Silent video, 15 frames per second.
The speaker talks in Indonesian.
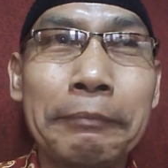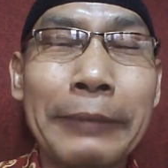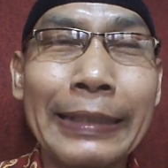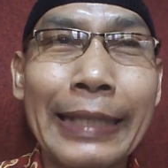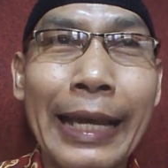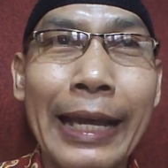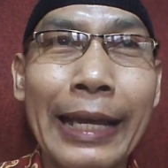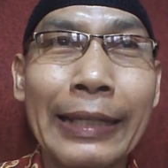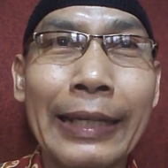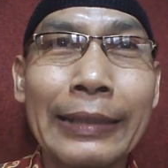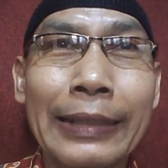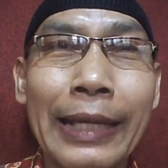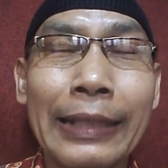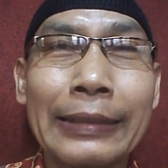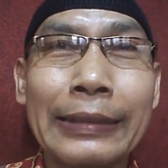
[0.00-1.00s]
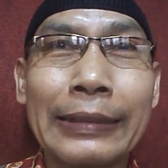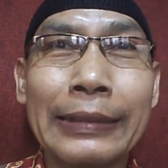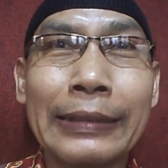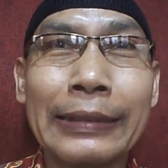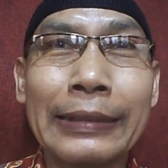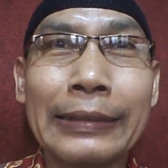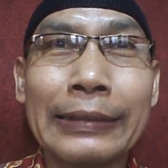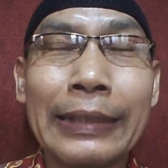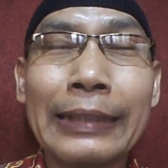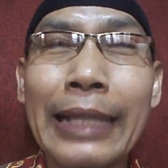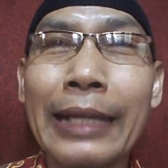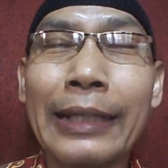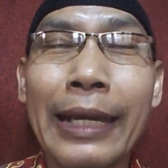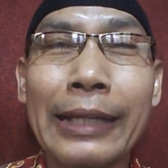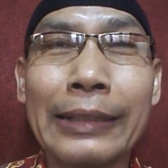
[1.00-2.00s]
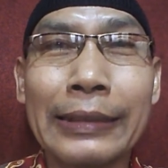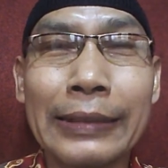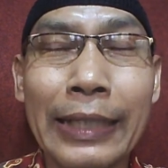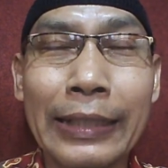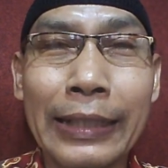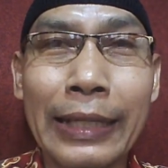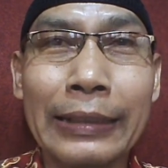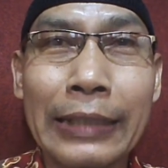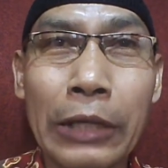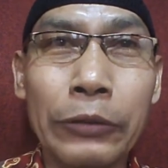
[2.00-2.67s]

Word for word: bendahara dari tetangga RT saya.